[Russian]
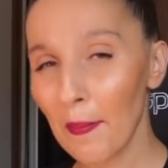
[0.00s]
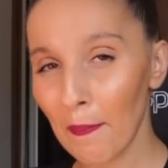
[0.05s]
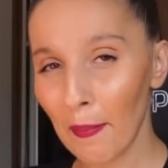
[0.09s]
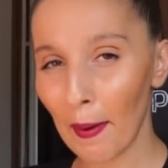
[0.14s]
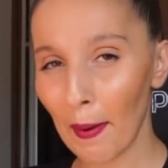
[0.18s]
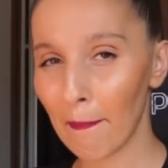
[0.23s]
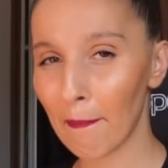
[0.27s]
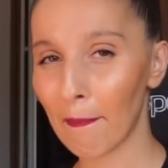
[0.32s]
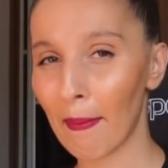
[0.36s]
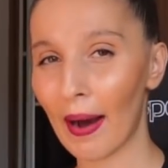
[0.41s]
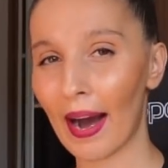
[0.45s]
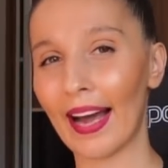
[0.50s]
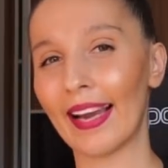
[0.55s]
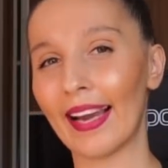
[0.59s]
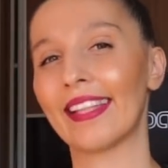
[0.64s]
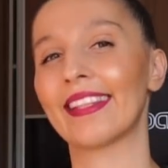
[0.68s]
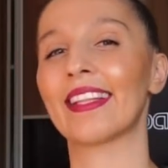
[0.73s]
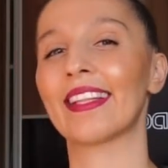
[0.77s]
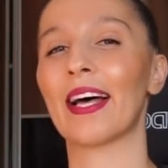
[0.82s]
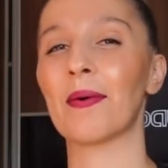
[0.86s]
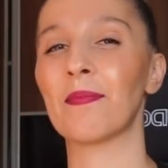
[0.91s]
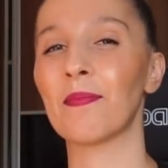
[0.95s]

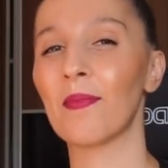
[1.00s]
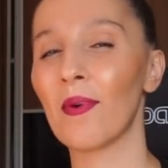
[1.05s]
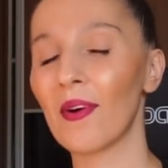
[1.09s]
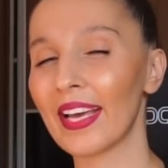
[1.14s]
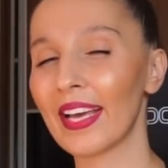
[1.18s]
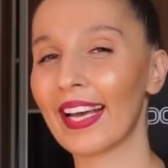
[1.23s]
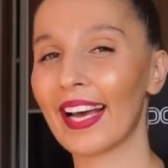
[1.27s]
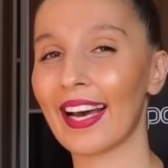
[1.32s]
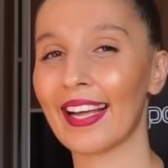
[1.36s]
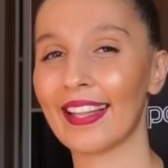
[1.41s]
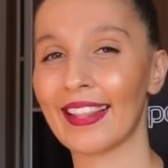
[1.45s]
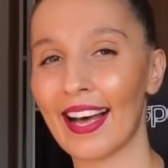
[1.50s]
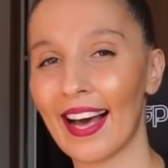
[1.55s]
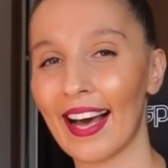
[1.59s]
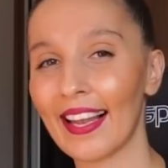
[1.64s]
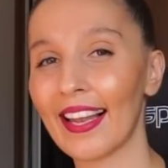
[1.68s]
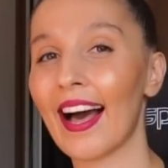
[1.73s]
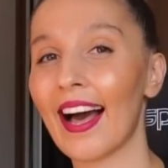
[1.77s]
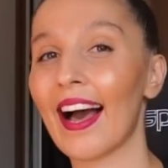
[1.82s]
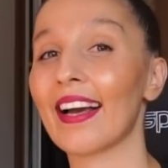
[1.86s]
попали на мой канал